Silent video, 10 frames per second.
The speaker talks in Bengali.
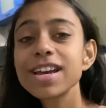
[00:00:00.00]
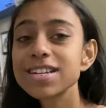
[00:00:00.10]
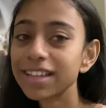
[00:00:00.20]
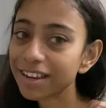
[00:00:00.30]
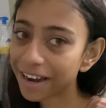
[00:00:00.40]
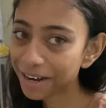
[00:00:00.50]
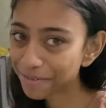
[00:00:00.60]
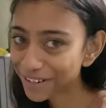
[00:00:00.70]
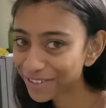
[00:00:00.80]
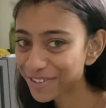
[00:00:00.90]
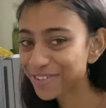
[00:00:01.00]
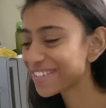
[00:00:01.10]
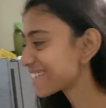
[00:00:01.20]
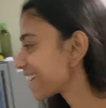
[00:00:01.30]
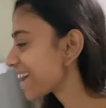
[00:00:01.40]
সাথে রান্নাবান্না তো
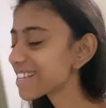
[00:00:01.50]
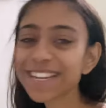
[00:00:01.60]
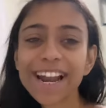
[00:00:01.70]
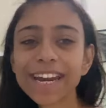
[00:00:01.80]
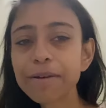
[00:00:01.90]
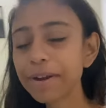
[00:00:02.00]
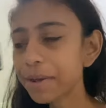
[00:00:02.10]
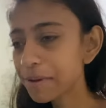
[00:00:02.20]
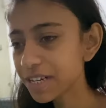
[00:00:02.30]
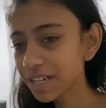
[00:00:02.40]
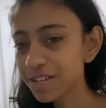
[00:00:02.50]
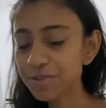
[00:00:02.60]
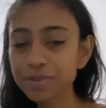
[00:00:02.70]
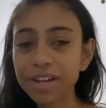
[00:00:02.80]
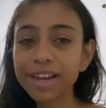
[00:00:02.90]
চলছেই আজকে রান্নাবান্না বেশি কিছু
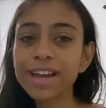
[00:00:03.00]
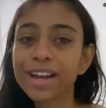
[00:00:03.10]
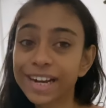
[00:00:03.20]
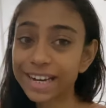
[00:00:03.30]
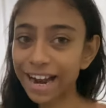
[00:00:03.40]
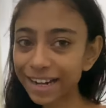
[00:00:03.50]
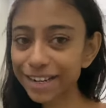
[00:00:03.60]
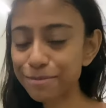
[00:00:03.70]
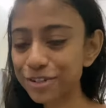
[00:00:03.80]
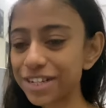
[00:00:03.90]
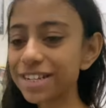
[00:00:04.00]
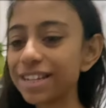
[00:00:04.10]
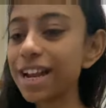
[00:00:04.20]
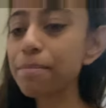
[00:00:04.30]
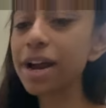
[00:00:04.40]
নেই ডালটা
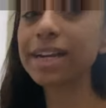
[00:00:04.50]
বসিয়েছিলাম আর